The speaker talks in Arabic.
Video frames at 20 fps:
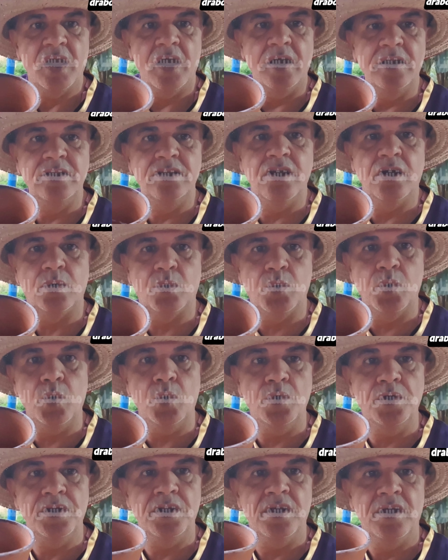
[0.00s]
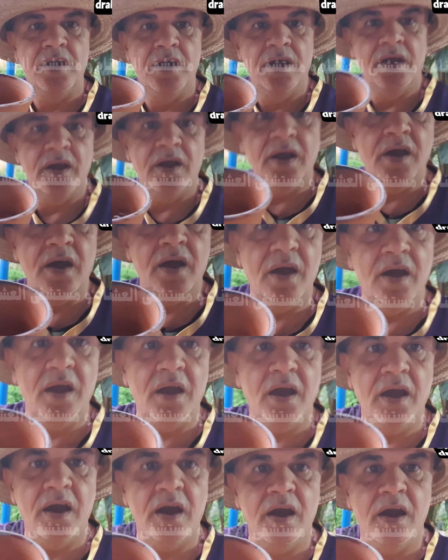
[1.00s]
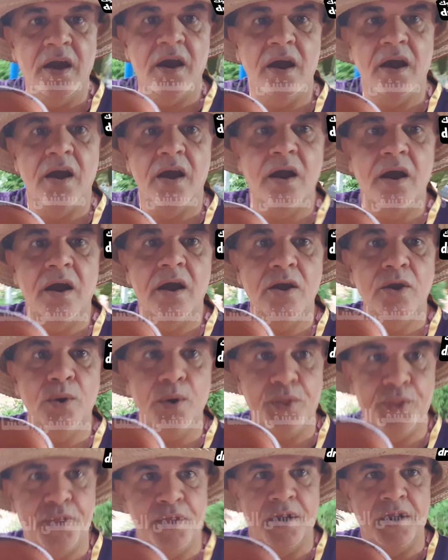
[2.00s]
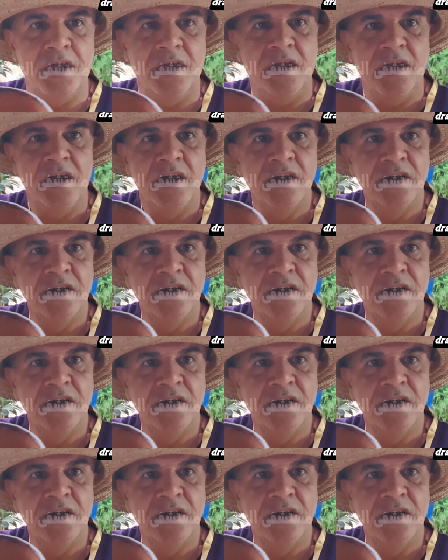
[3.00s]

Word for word: ان يكون آه، يثري